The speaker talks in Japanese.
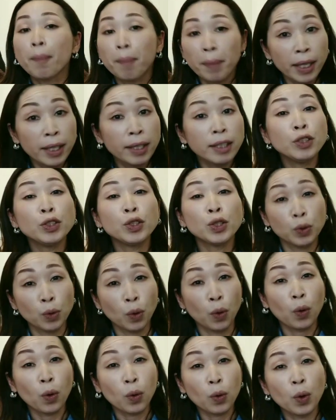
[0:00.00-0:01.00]
メイン州
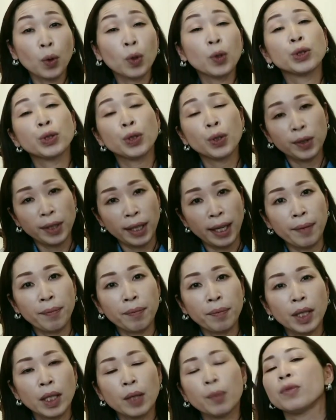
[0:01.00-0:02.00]
の工場で
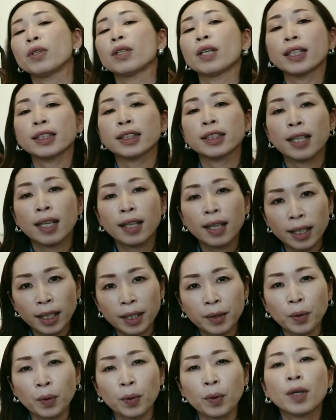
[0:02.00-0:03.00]
昔なが
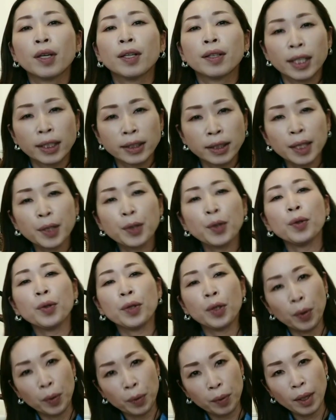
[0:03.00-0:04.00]
らの手作業
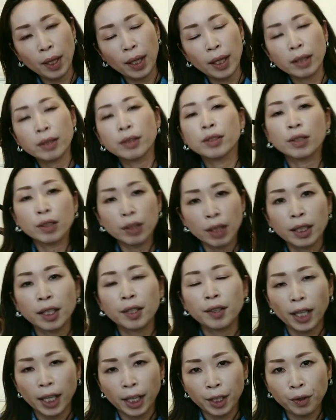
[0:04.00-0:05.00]
によって作ら
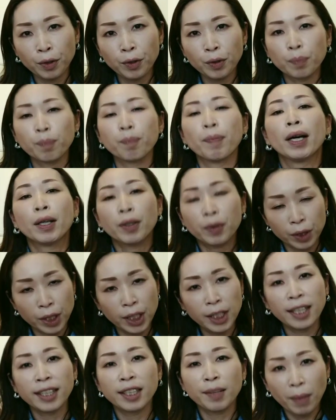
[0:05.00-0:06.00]
れているバッグ
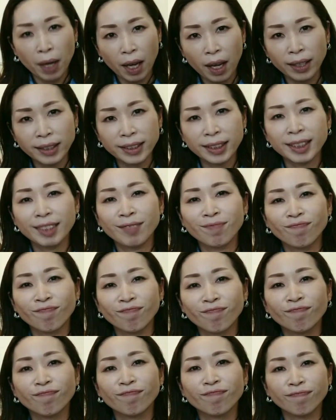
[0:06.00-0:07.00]
になります。